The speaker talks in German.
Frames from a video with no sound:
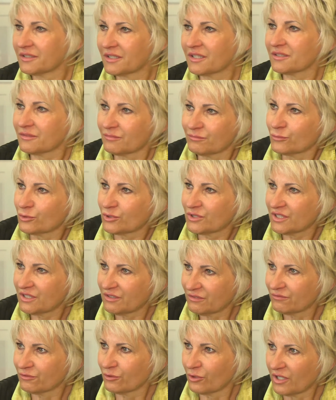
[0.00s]
Das musste
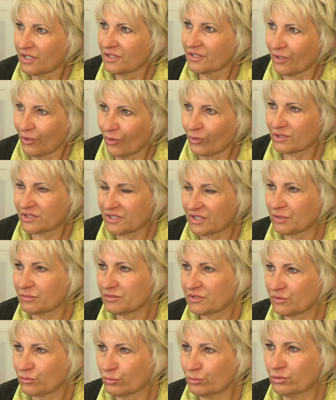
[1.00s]
ich wirklich auch
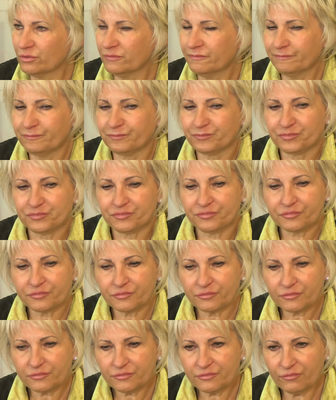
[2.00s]
selbst tun.
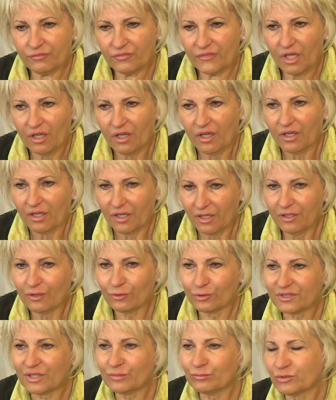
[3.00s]
Äh,
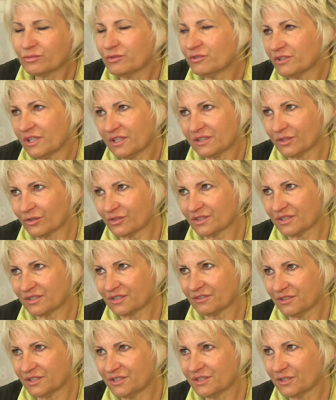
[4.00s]
und dann muss man vielleicht auch
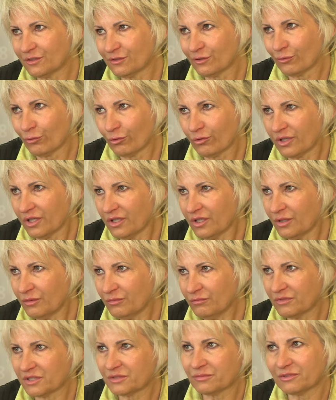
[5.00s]
das Quäntchen Glück
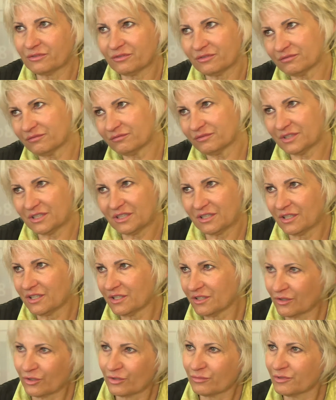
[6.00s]
haben, was man
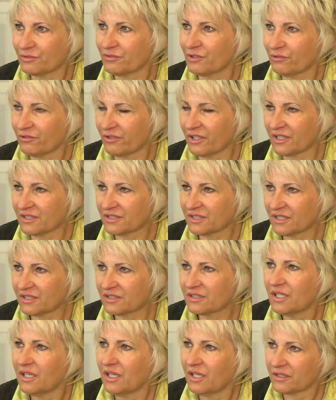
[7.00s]
sicherlich auch mit viel Fleiß
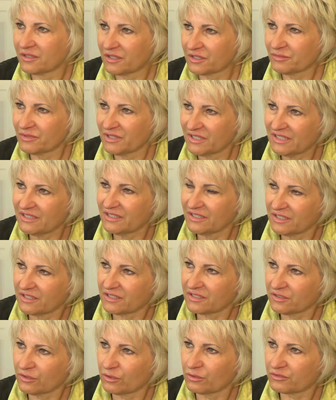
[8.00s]
hat, dass man diesen
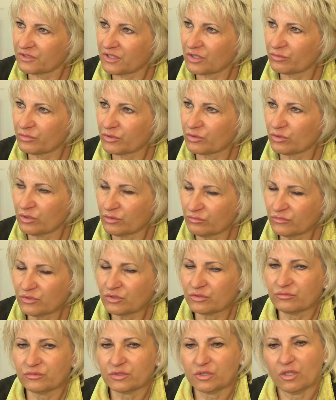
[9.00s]
ersten Auftrag
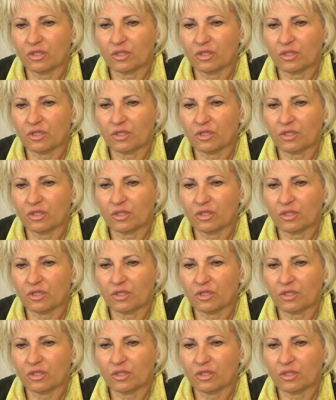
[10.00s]
bekommt.